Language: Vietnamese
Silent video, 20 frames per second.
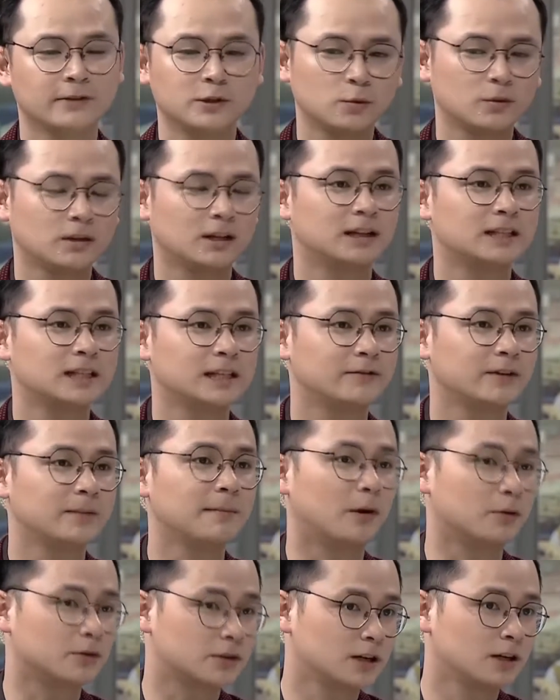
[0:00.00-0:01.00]
ví dụ như là chi
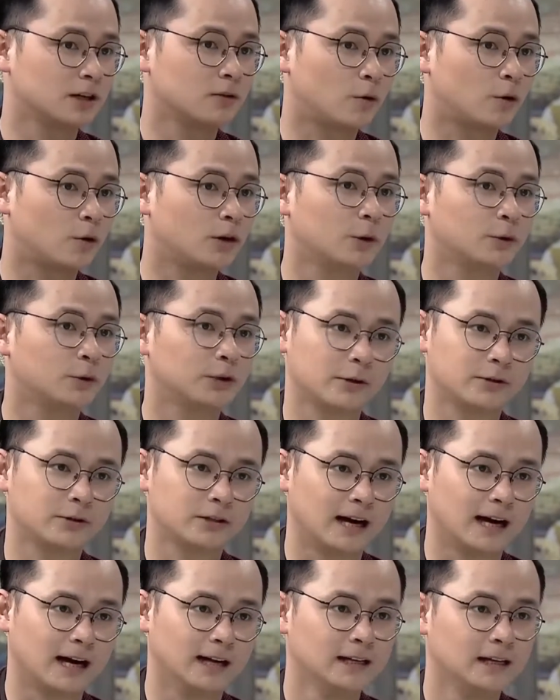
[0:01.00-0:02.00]
phí bảo dưỡng của con đầu
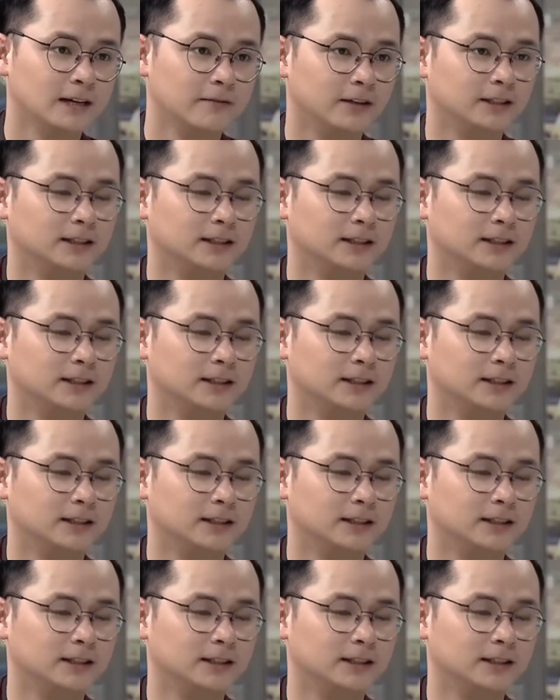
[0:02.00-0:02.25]
theo chẳng hạn